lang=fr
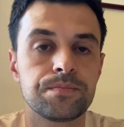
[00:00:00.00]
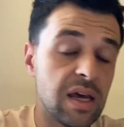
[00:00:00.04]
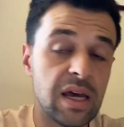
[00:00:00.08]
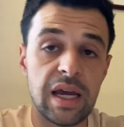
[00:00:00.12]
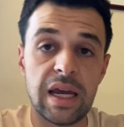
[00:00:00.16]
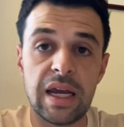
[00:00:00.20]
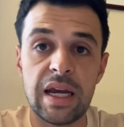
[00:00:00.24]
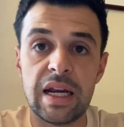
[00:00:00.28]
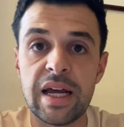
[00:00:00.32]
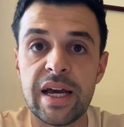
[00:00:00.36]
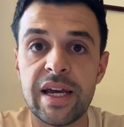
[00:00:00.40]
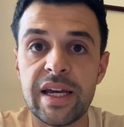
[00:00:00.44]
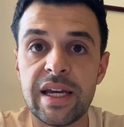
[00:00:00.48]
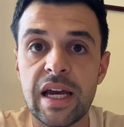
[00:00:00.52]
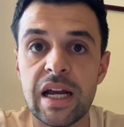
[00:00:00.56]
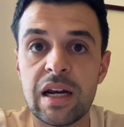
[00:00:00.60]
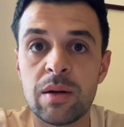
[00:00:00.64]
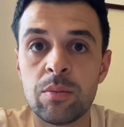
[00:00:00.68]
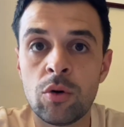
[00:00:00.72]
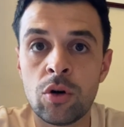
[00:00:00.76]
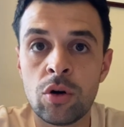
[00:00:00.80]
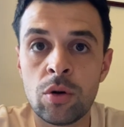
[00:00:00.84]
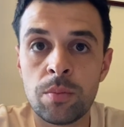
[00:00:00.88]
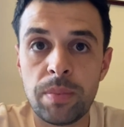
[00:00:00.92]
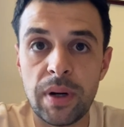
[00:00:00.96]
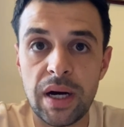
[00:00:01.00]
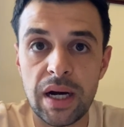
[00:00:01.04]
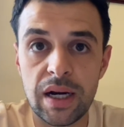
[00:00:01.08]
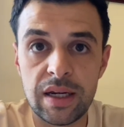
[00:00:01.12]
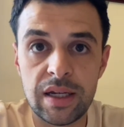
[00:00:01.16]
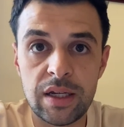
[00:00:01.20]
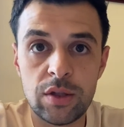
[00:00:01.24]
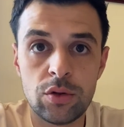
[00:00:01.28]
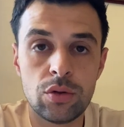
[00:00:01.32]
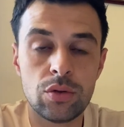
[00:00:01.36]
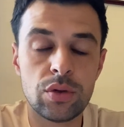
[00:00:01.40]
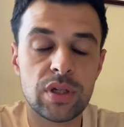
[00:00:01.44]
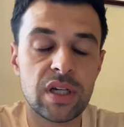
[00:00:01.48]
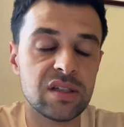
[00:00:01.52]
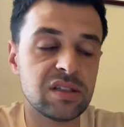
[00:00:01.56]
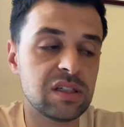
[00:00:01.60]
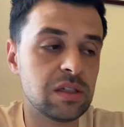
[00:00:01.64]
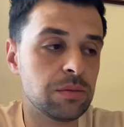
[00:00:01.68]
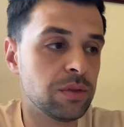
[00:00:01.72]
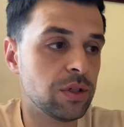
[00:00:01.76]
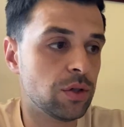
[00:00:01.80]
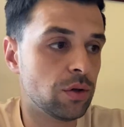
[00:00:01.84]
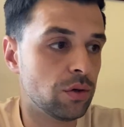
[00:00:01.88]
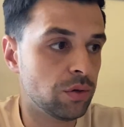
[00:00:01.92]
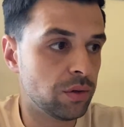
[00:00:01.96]
Et il a également parlé de
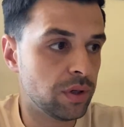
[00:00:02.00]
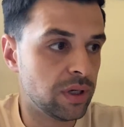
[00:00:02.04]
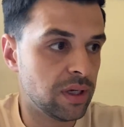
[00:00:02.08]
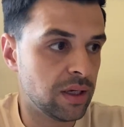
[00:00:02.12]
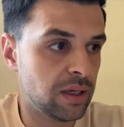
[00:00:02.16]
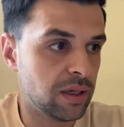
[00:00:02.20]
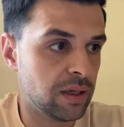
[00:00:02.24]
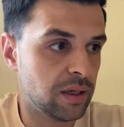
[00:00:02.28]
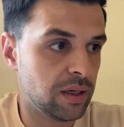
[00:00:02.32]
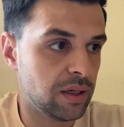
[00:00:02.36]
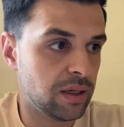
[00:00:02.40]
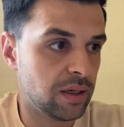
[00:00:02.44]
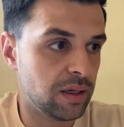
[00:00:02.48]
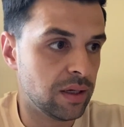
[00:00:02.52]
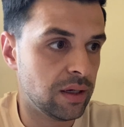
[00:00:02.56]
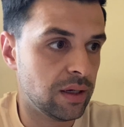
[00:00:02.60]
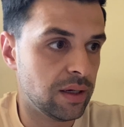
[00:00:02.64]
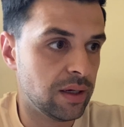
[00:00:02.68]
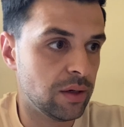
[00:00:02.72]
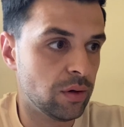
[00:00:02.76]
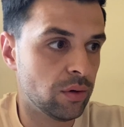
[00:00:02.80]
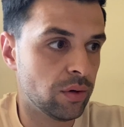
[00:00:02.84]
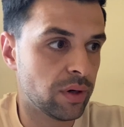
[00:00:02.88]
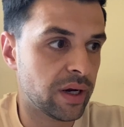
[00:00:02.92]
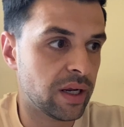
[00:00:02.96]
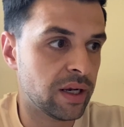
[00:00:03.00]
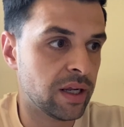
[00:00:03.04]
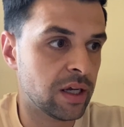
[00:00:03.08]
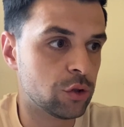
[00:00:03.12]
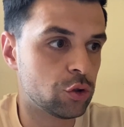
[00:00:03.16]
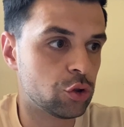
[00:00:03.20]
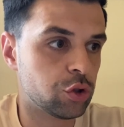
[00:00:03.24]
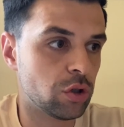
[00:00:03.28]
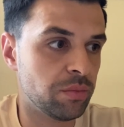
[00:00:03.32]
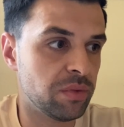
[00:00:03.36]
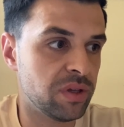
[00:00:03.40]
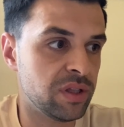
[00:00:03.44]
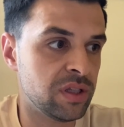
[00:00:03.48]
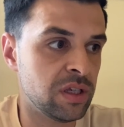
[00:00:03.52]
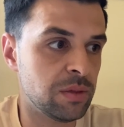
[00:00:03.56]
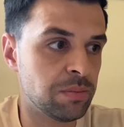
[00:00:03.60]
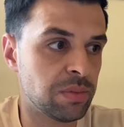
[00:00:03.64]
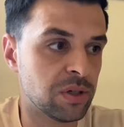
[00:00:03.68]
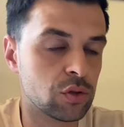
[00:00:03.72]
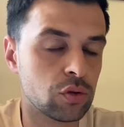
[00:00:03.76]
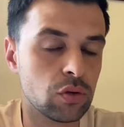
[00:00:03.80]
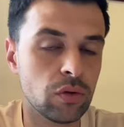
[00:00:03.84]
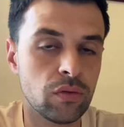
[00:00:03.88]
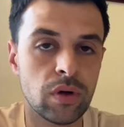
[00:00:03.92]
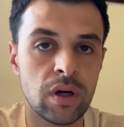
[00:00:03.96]
Casemiro et, Aurélien Tchouameni,
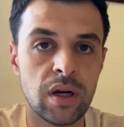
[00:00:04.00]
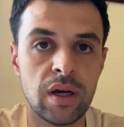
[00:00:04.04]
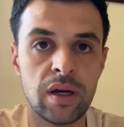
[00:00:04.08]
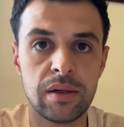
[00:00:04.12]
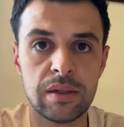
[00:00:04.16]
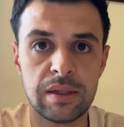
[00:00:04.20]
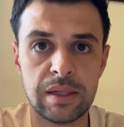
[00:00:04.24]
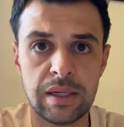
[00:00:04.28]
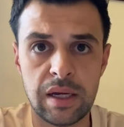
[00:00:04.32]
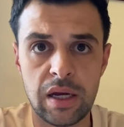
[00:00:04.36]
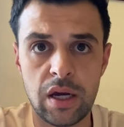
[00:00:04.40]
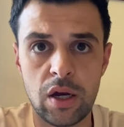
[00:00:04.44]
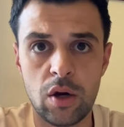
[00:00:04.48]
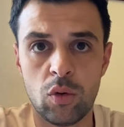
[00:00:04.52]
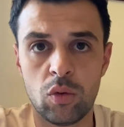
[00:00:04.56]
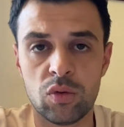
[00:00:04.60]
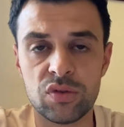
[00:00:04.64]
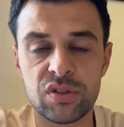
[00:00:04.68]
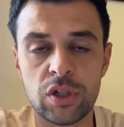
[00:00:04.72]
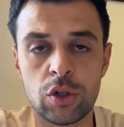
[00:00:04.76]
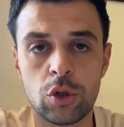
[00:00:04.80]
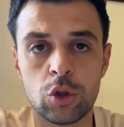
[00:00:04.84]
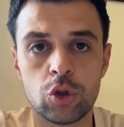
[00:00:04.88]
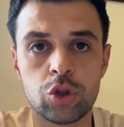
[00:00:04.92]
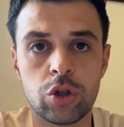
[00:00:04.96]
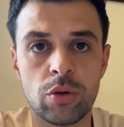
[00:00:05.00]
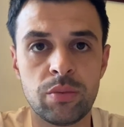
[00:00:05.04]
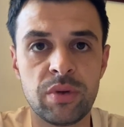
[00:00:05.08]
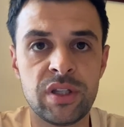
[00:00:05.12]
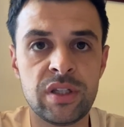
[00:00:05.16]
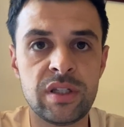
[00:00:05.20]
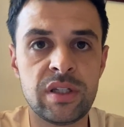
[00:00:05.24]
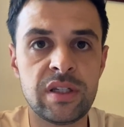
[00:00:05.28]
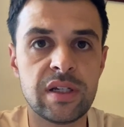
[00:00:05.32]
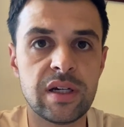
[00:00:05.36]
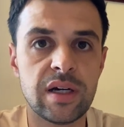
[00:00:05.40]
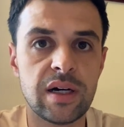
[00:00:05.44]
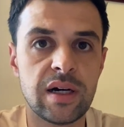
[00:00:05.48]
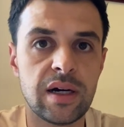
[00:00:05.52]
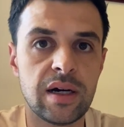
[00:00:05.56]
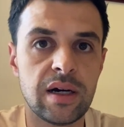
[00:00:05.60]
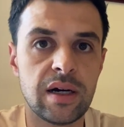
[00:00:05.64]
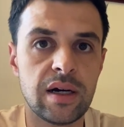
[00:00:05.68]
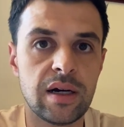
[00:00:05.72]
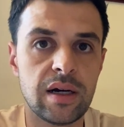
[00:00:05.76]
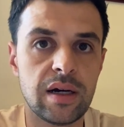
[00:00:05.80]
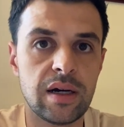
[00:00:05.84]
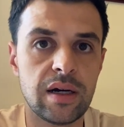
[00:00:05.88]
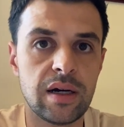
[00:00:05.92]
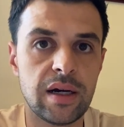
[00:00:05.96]
parce que voilà, on sait que Tchouameni
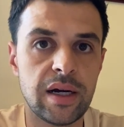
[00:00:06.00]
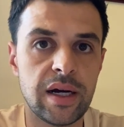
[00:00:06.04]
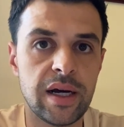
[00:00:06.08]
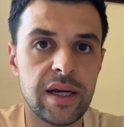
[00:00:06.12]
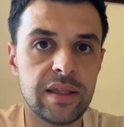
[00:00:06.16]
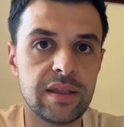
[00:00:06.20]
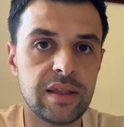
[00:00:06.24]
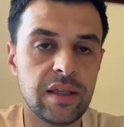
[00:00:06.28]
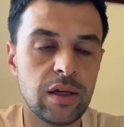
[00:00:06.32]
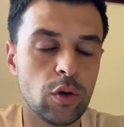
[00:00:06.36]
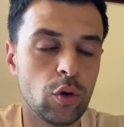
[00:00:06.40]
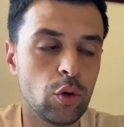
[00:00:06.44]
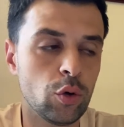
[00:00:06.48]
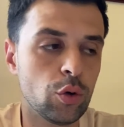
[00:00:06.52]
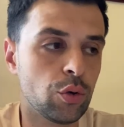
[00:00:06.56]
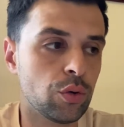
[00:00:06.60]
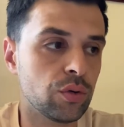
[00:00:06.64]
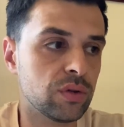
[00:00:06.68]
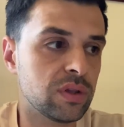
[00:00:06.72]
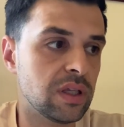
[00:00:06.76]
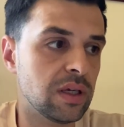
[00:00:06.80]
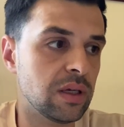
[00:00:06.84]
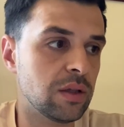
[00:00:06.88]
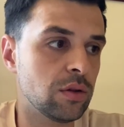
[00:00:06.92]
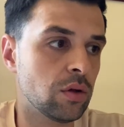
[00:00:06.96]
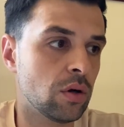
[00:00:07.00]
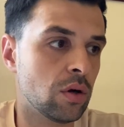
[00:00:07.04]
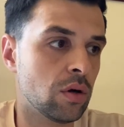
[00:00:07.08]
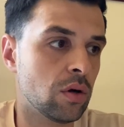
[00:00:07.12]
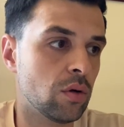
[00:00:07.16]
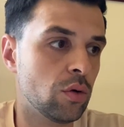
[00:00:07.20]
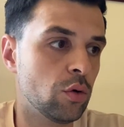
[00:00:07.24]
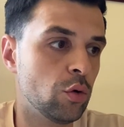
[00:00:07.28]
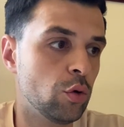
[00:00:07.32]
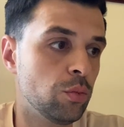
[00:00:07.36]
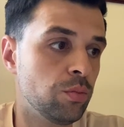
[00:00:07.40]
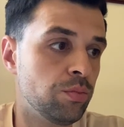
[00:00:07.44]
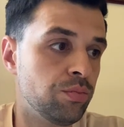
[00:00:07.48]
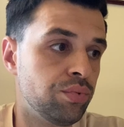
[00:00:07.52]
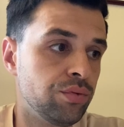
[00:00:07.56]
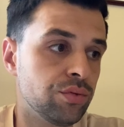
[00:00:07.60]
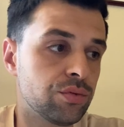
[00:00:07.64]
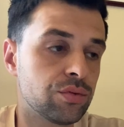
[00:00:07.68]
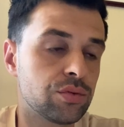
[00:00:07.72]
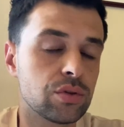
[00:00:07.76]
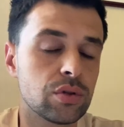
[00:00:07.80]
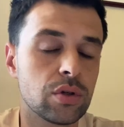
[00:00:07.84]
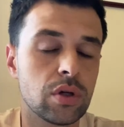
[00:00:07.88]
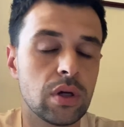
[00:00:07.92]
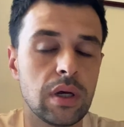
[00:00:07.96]
a, été recruté dans le
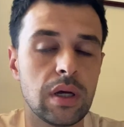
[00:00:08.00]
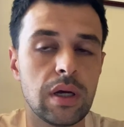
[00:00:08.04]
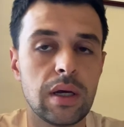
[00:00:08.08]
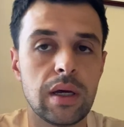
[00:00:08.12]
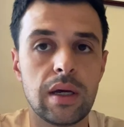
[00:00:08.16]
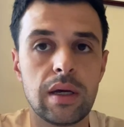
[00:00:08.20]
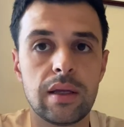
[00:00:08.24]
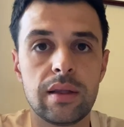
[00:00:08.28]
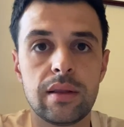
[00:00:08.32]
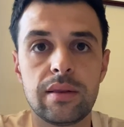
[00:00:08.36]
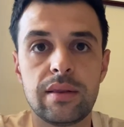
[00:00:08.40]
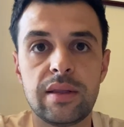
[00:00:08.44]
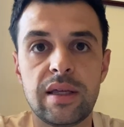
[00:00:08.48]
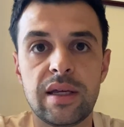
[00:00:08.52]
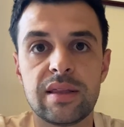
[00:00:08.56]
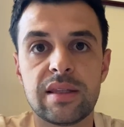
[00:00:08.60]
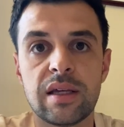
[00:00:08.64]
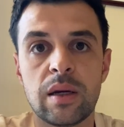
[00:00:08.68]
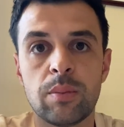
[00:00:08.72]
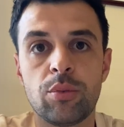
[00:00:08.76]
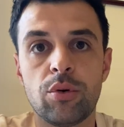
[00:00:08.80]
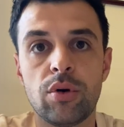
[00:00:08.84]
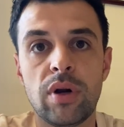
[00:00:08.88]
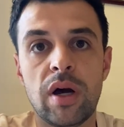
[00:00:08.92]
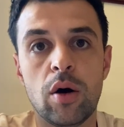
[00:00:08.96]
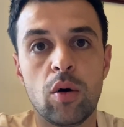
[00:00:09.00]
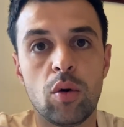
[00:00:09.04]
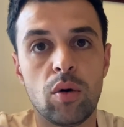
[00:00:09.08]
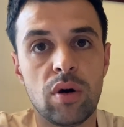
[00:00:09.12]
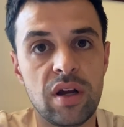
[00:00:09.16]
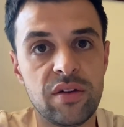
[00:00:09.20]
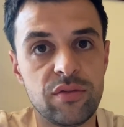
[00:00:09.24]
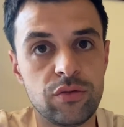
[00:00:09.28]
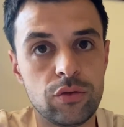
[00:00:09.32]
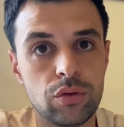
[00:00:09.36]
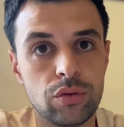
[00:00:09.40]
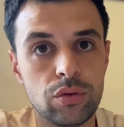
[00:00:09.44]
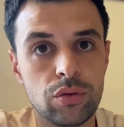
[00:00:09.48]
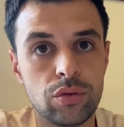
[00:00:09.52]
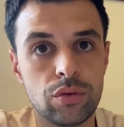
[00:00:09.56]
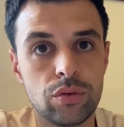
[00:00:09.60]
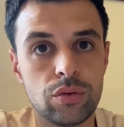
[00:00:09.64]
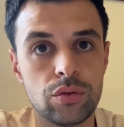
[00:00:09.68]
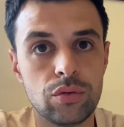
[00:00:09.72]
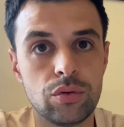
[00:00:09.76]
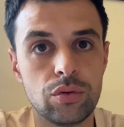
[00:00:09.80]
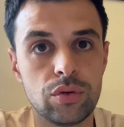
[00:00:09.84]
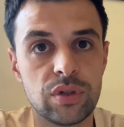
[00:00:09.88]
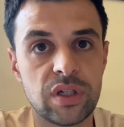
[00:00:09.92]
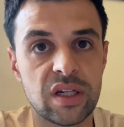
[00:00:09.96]
but d'être un peu la relève
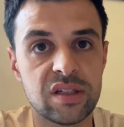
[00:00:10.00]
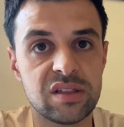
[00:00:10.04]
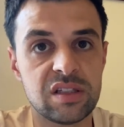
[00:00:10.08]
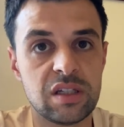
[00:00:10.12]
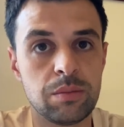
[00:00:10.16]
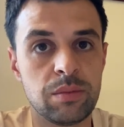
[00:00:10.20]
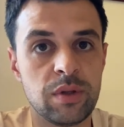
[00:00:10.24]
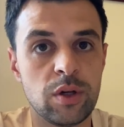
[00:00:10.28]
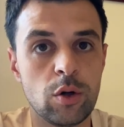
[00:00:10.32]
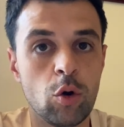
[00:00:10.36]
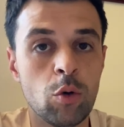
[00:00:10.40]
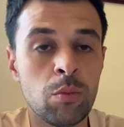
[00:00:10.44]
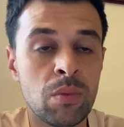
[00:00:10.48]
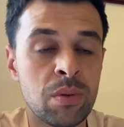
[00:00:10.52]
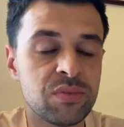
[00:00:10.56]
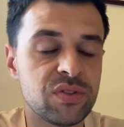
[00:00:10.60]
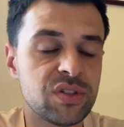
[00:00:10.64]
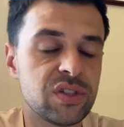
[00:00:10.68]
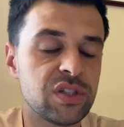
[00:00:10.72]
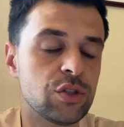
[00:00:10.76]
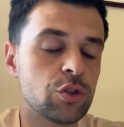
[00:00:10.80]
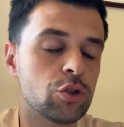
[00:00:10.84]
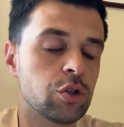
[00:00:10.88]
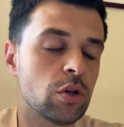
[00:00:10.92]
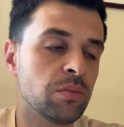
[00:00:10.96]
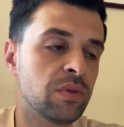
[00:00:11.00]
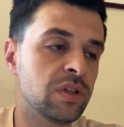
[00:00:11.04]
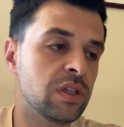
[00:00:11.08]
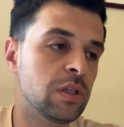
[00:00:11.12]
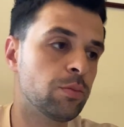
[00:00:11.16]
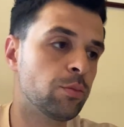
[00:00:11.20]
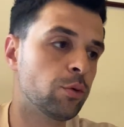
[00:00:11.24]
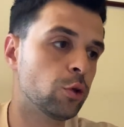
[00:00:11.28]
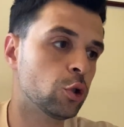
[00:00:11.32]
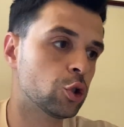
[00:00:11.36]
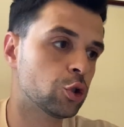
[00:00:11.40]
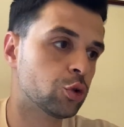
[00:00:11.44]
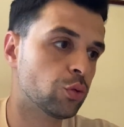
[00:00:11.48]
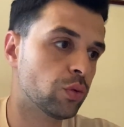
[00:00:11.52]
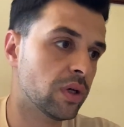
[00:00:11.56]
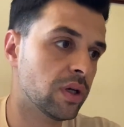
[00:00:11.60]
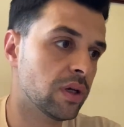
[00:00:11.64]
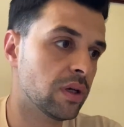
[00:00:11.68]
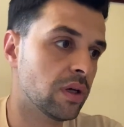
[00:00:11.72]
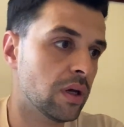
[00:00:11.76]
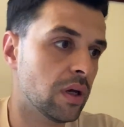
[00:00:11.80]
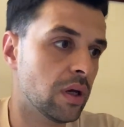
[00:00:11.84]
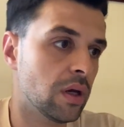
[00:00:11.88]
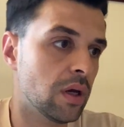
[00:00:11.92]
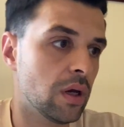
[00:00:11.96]
de, Casemiro, même si Tchouameni peut
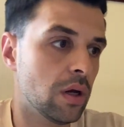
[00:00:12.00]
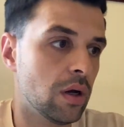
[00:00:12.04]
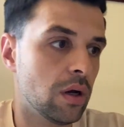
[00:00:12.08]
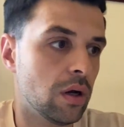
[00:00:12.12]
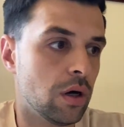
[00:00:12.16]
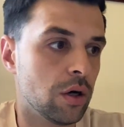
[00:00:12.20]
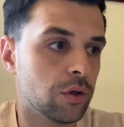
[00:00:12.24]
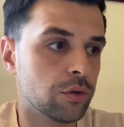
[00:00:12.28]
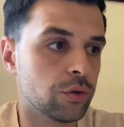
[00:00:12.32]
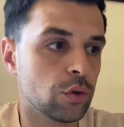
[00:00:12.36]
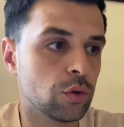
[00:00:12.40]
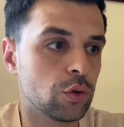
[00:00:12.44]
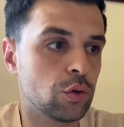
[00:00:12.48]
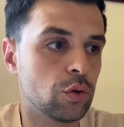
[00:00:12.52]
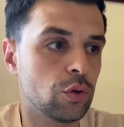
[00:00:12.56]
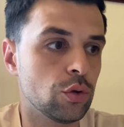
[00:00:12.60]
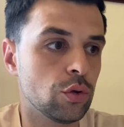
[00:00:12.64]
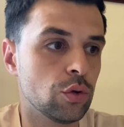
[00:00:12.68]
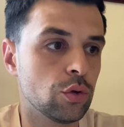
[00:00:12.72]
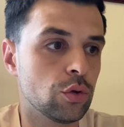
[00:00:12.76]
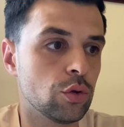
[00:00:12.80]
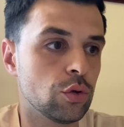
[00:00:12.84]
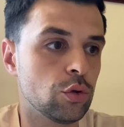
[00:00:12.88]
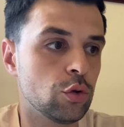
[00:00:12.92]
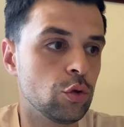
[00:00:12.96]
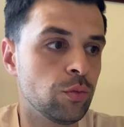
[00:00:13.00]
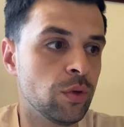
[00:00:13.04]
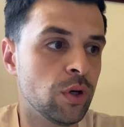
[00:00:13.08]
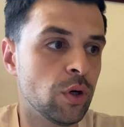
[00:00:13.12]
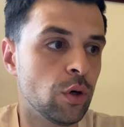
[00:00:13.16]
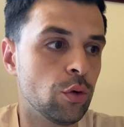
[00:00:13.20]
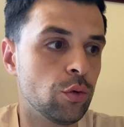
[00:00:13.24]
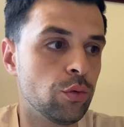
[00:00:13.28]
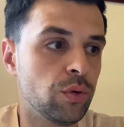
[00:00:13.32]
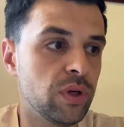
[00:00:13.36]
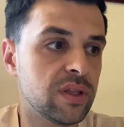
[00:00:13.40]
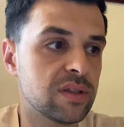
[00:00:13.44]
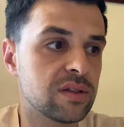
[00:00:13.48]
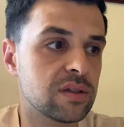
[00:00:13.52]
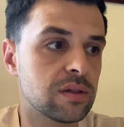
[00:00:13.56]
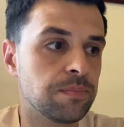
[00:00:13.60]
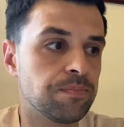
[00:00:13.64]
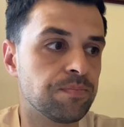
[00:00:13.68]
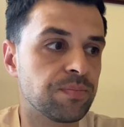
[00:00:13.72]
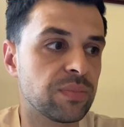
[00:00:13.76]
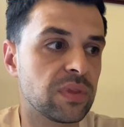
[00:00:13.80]
jouer en tant que, numéro 8.